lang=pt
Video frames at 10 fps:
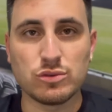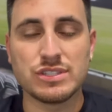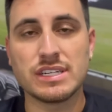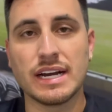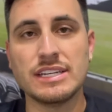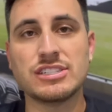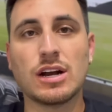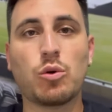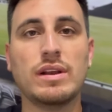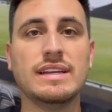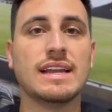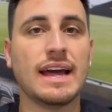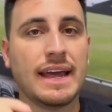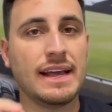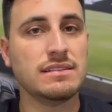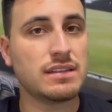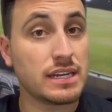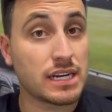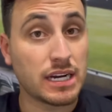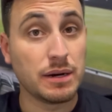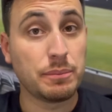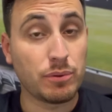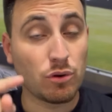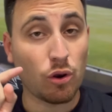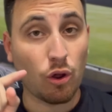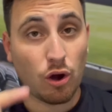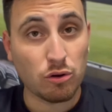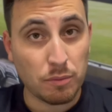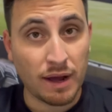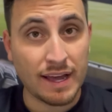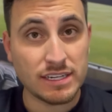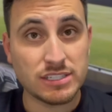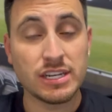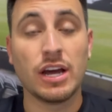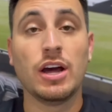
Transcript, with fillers: O Gigante da Colina entra em campo logo mais